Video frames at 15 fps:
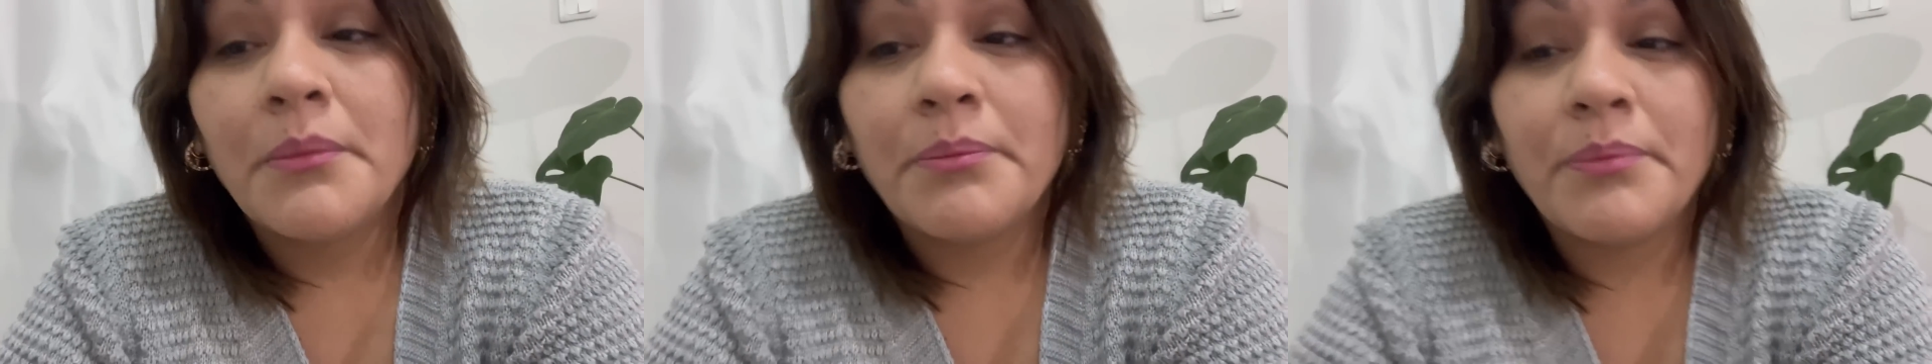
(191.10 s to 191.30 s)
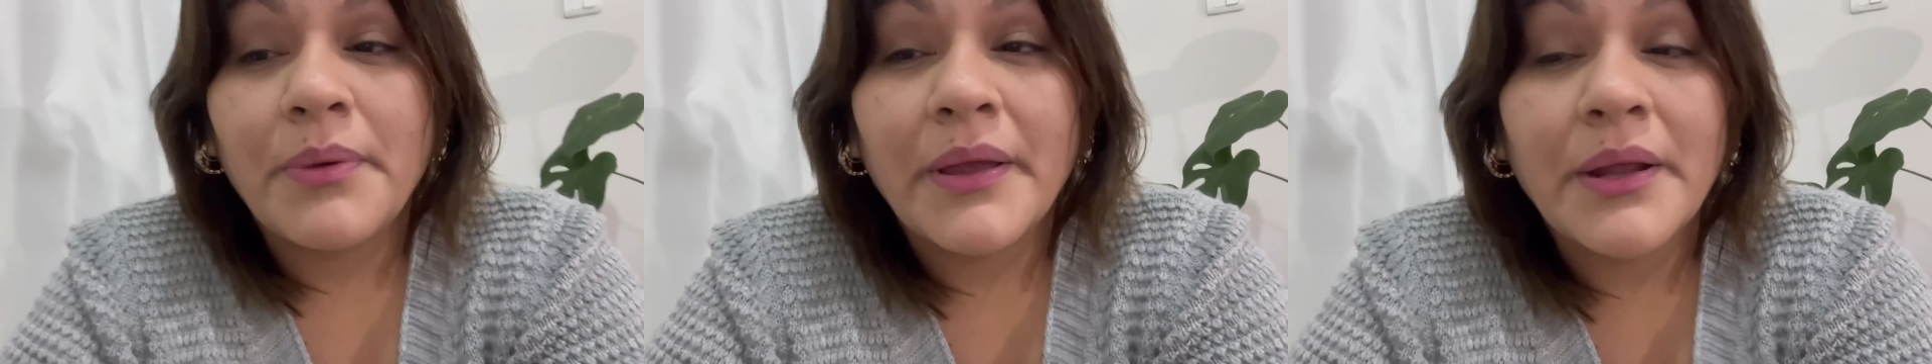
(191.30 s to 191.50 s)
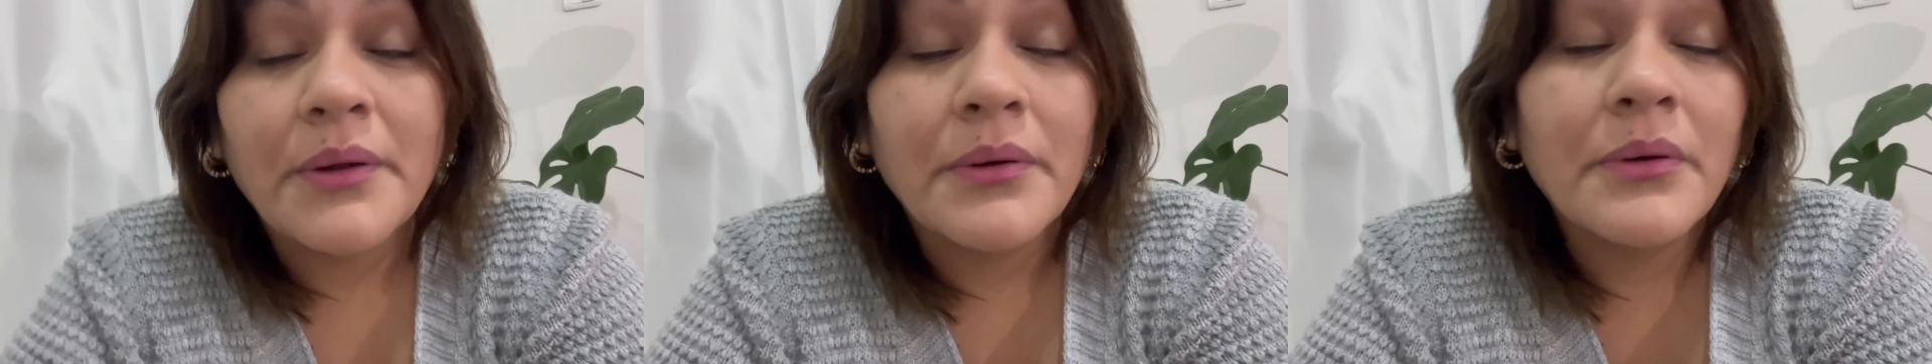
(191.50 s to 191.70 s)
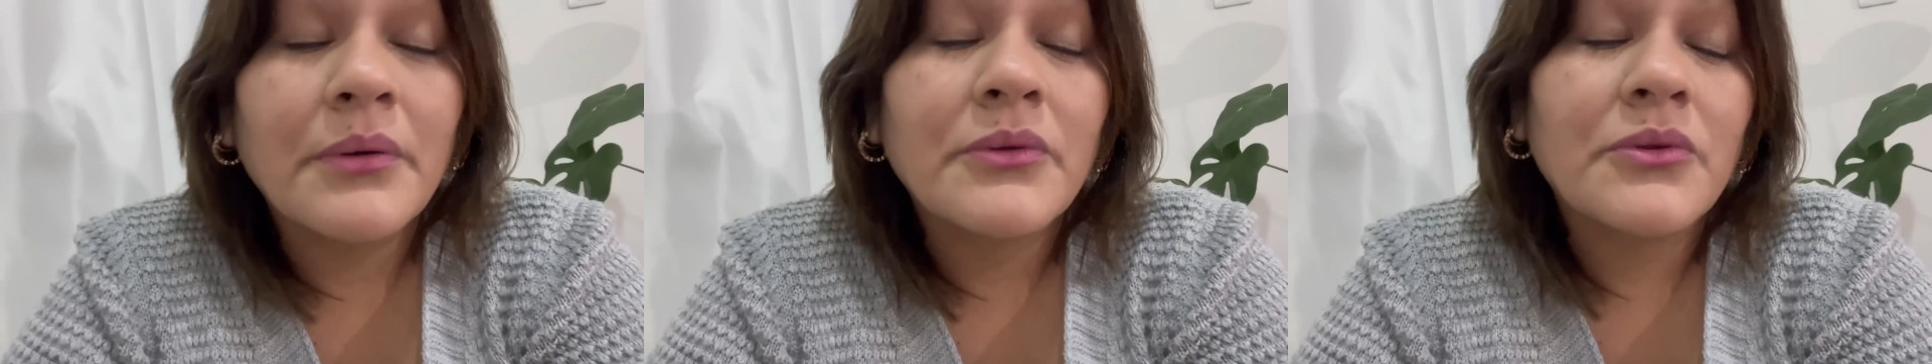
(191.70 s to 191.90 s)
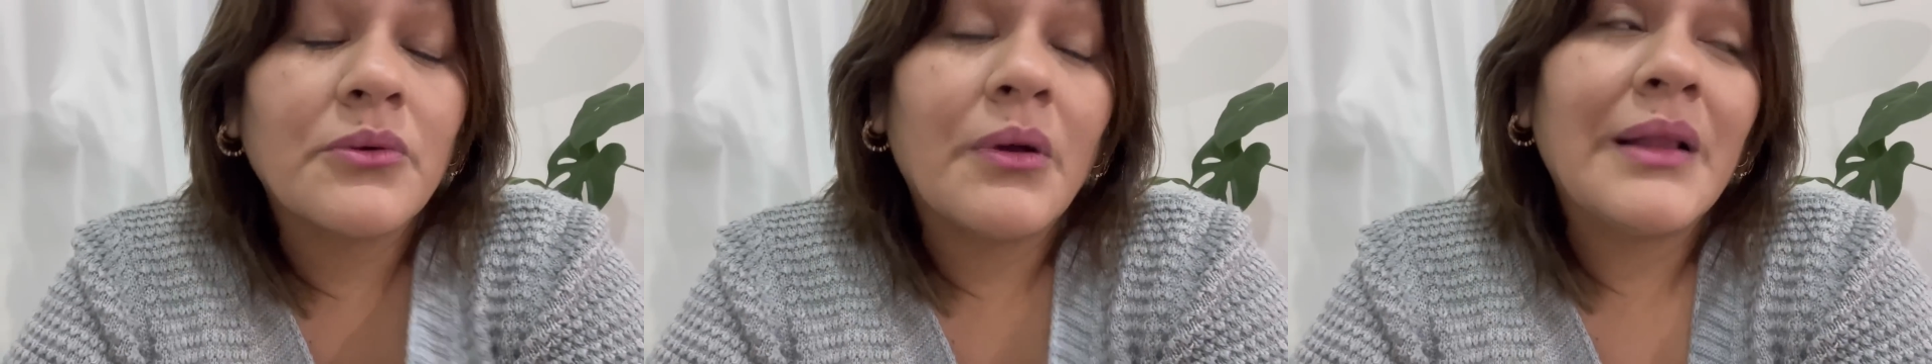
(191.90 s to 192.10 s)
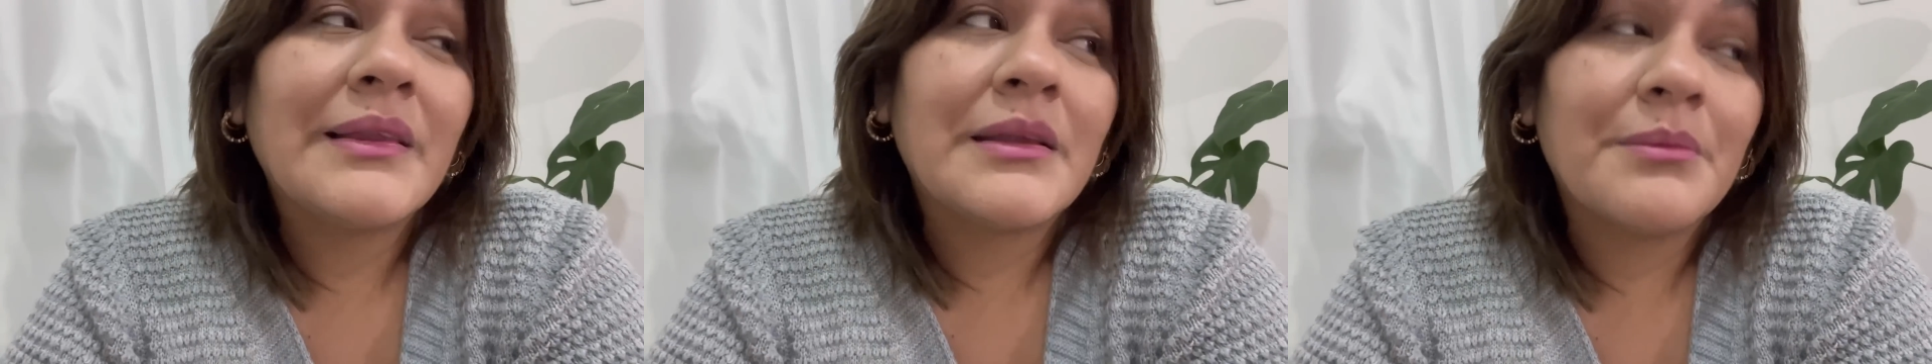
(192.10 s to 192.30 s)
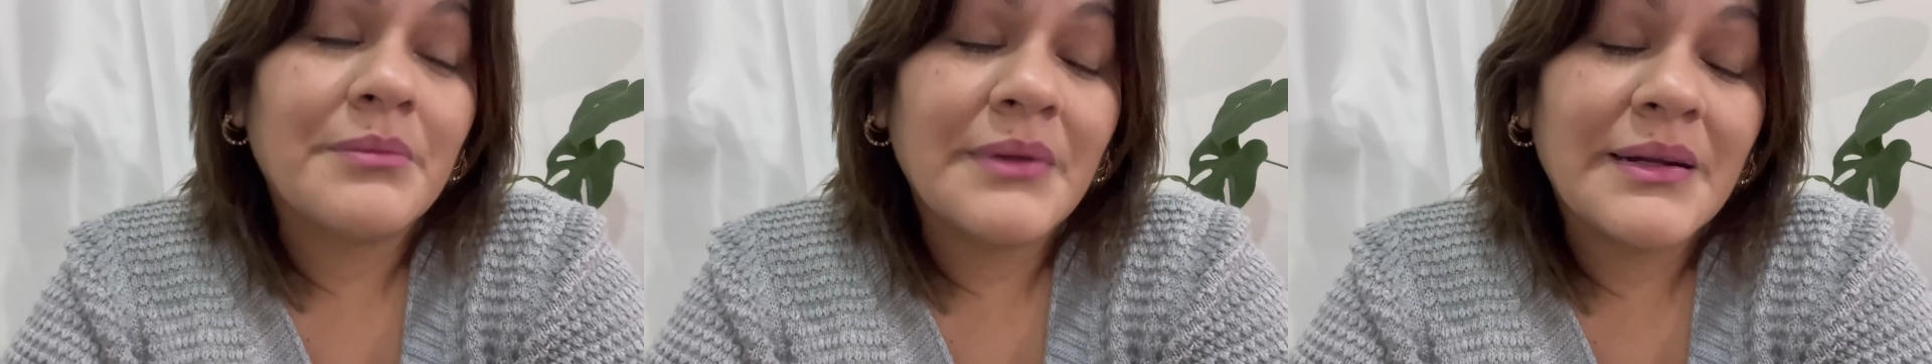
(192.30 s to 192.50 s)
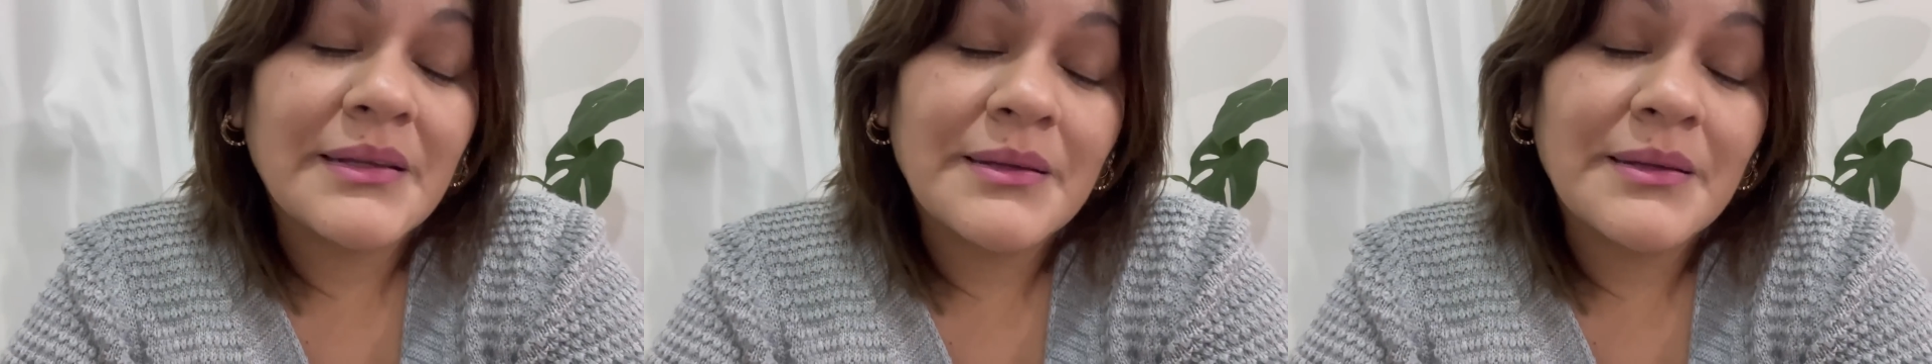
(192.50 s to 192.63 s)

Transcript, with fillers: pero yo al terminar